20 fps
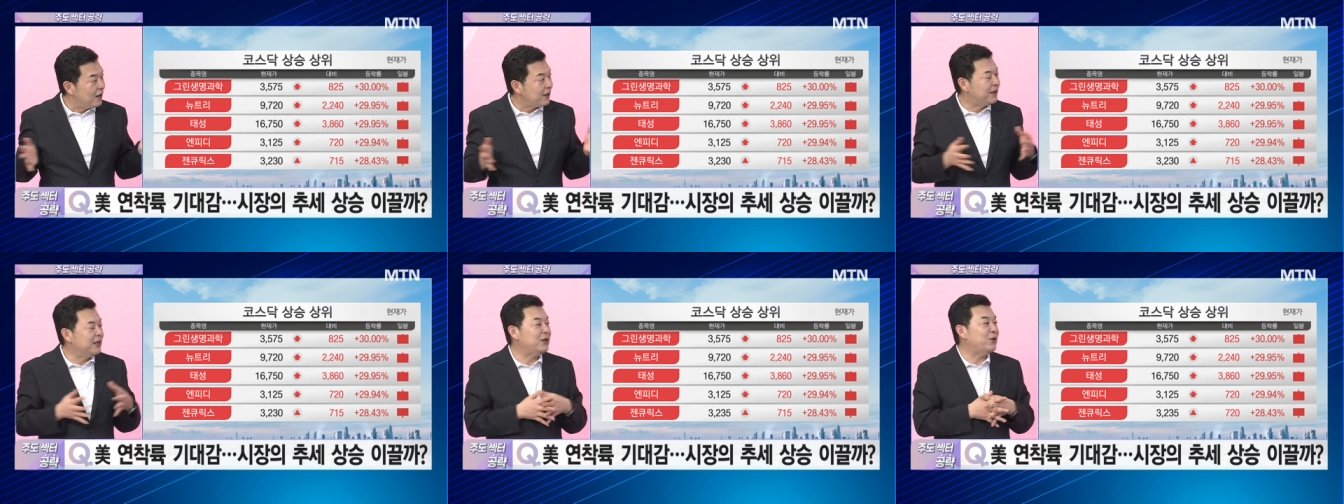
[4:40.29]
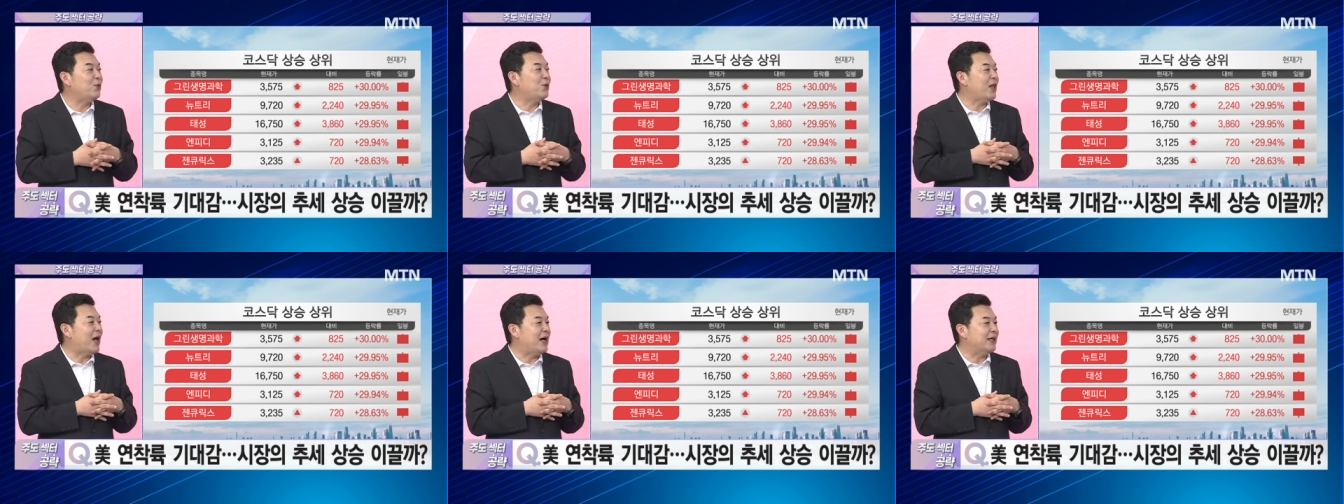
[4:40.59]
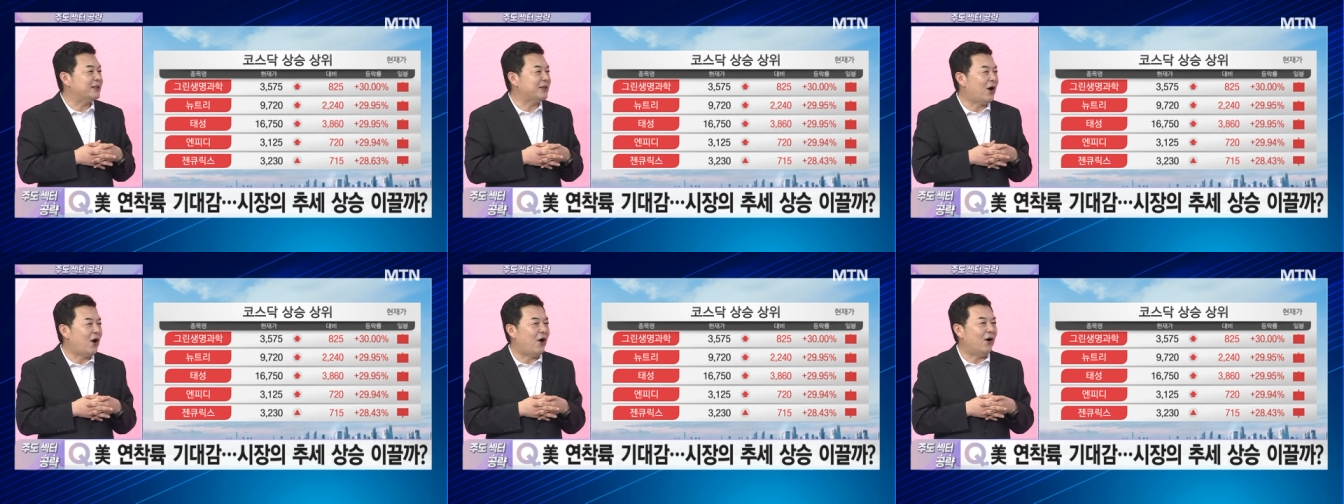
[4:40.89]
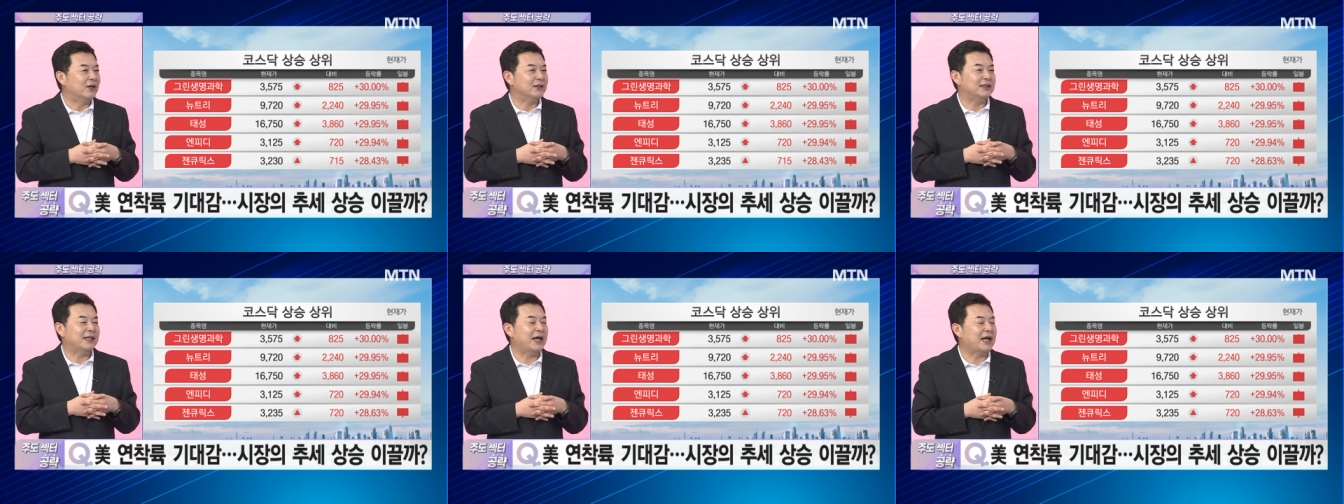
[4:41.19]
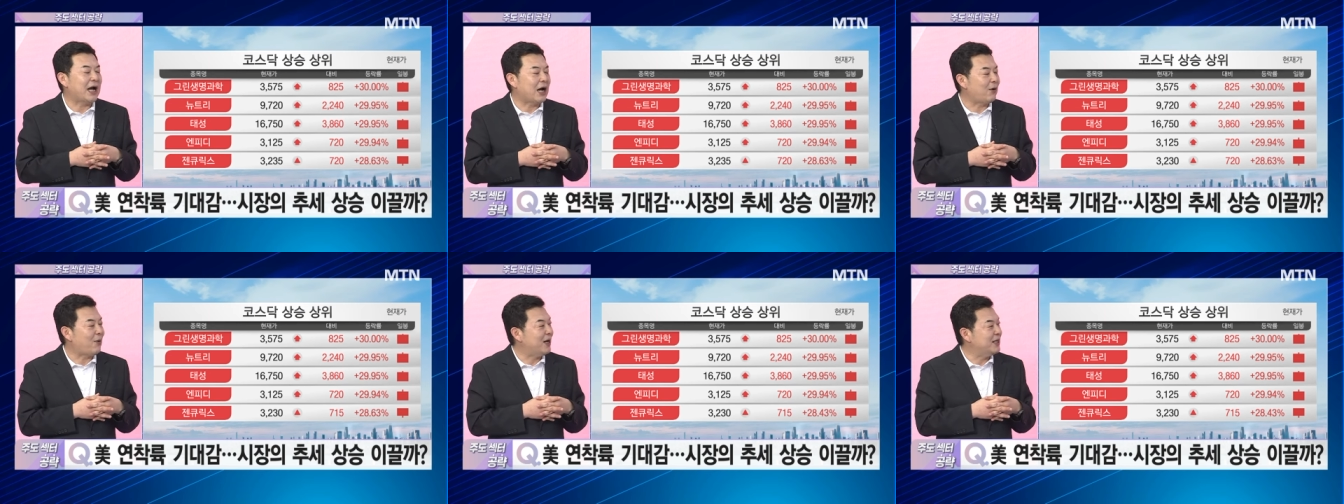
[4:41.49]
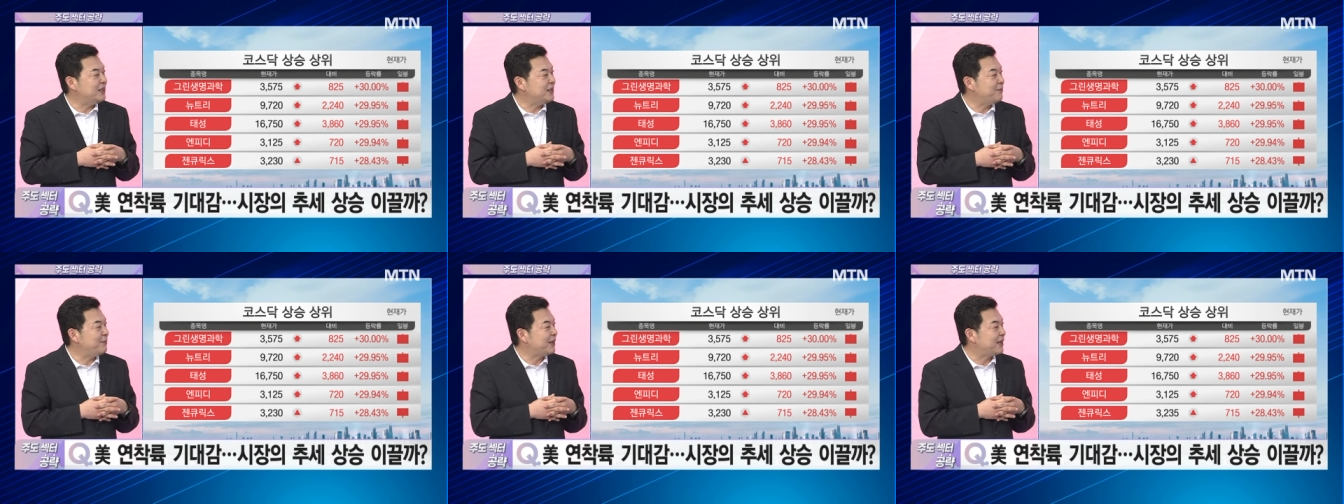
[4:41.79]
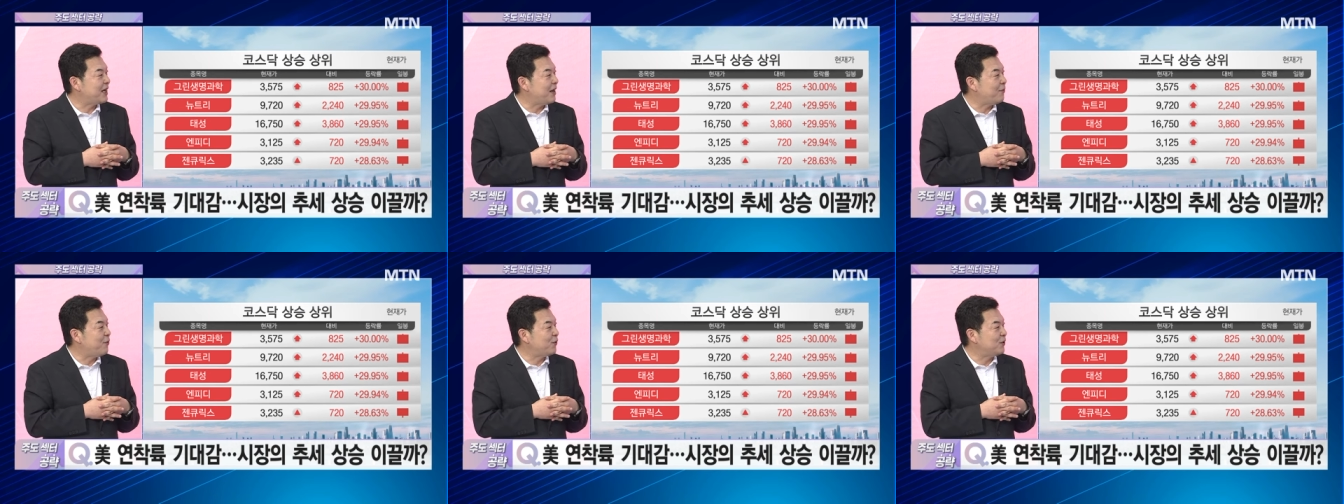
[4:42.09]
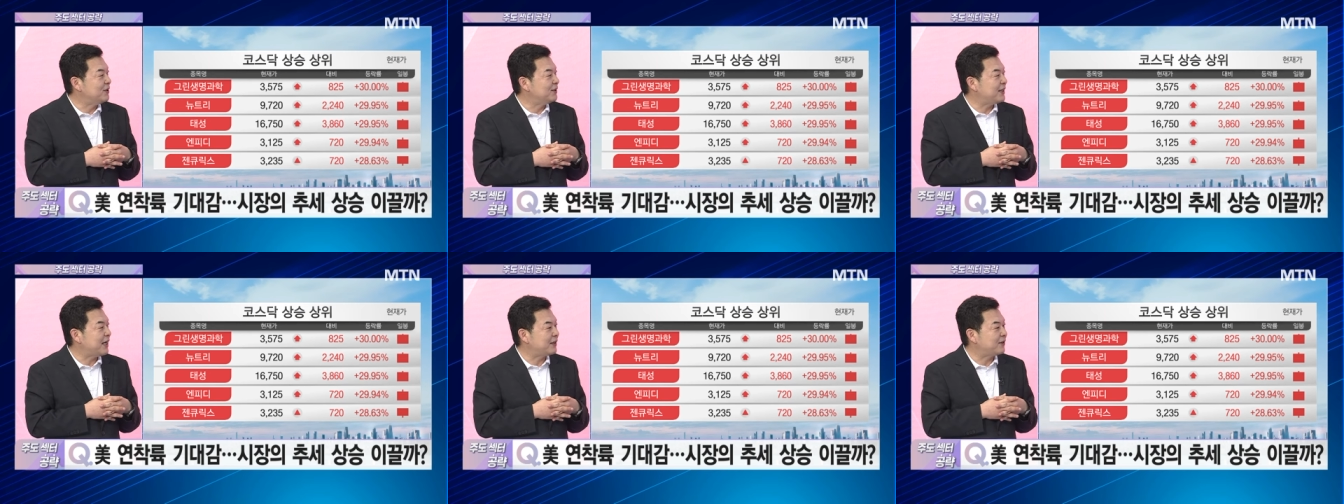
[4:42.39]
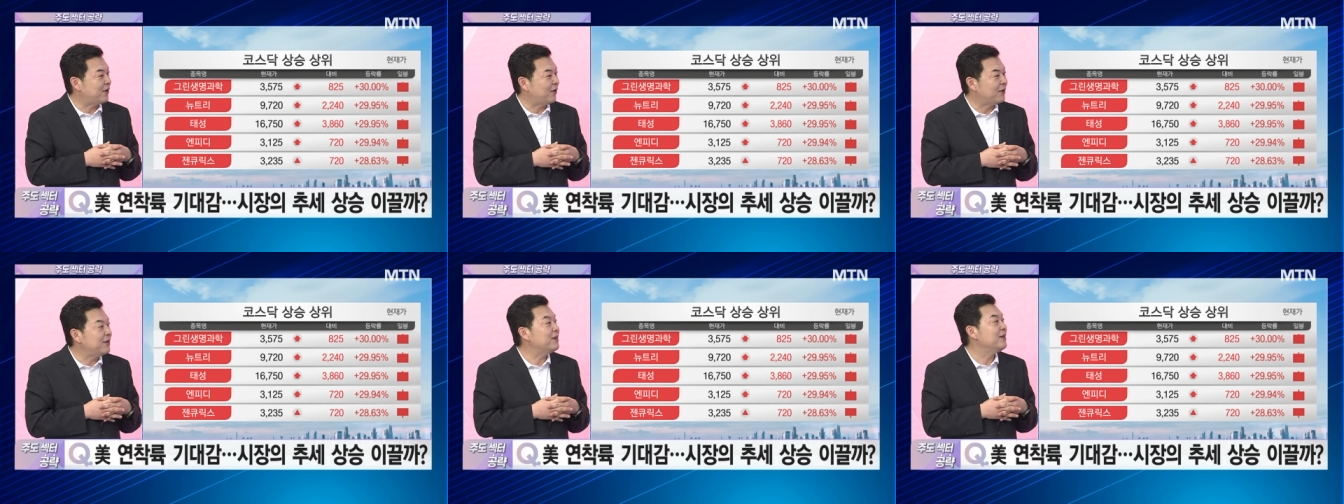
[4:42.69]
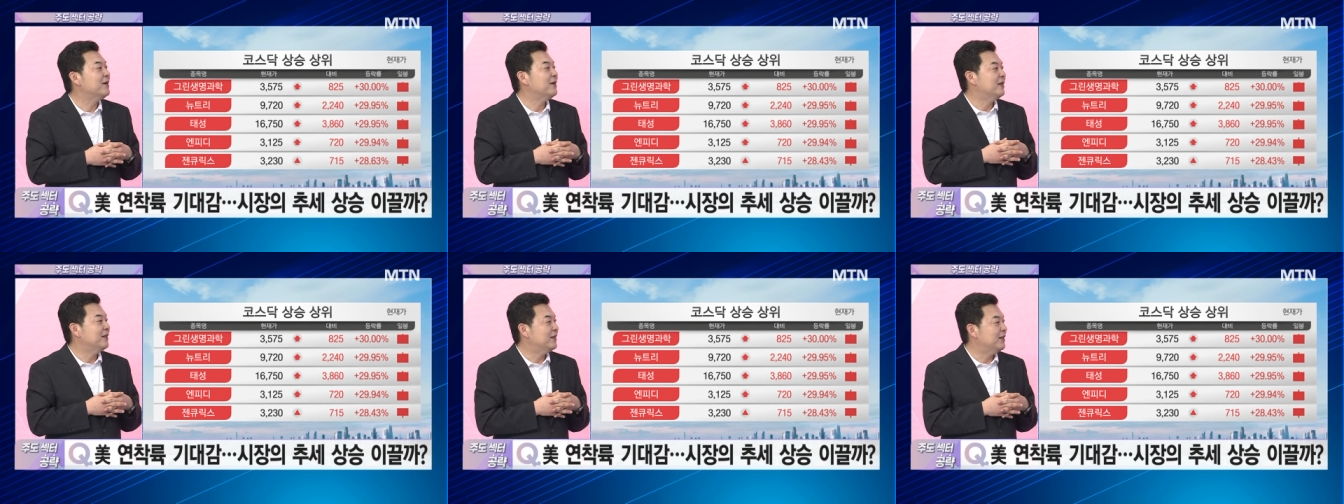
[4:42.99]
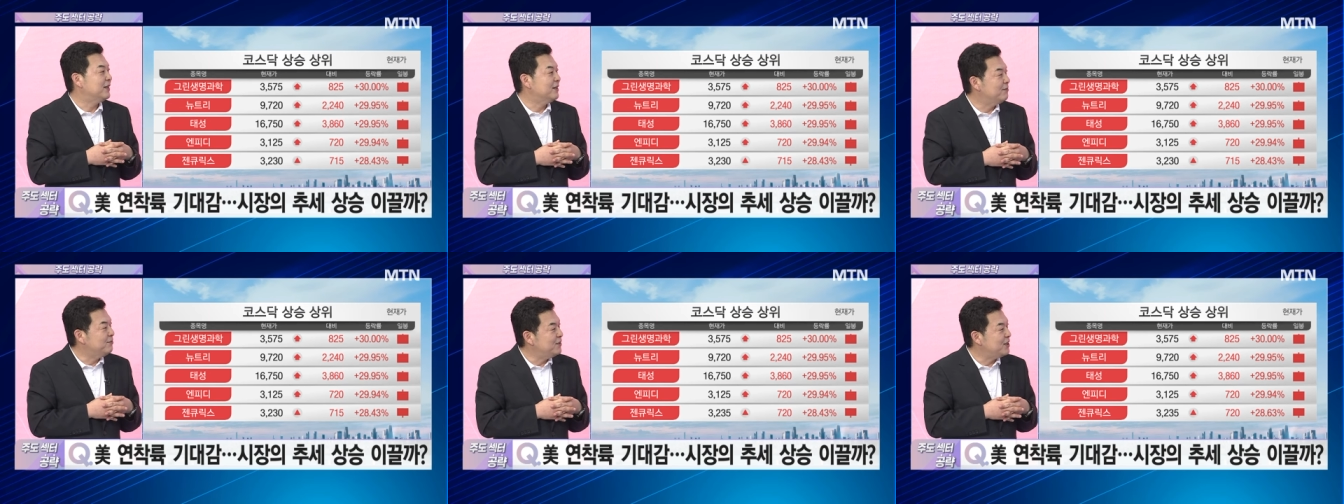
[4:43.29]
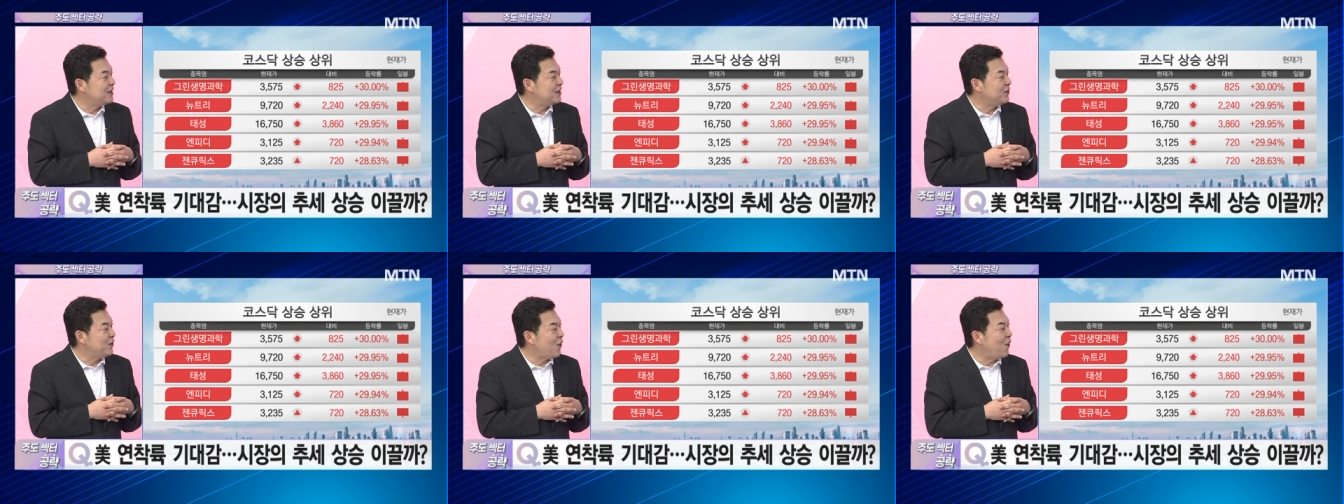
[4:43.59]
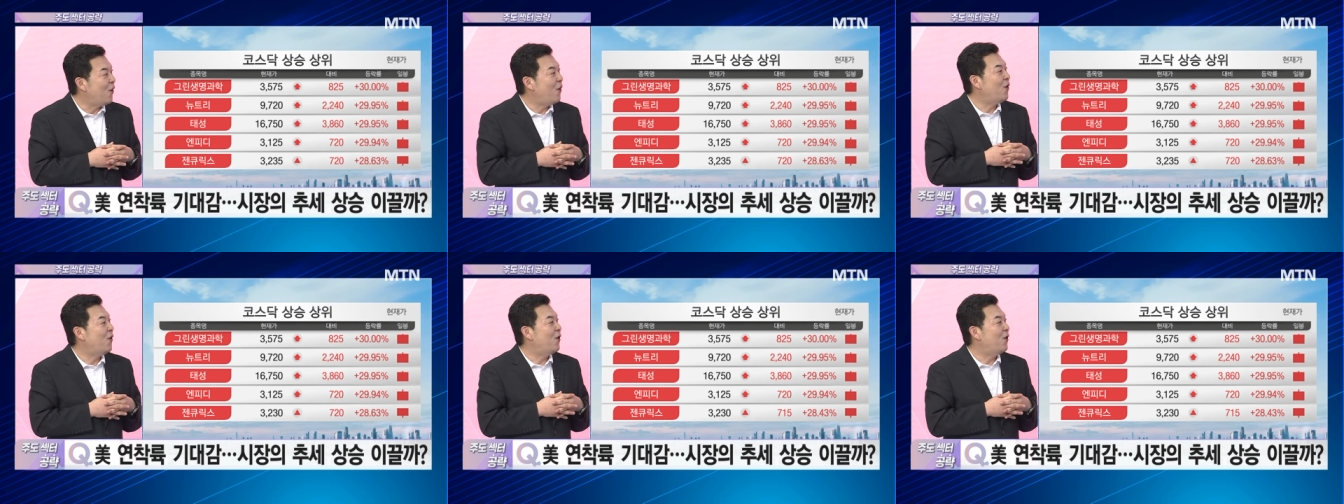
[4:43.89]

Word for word: 그리고 나서 제가 관심 있게 보는 섹터는 음식료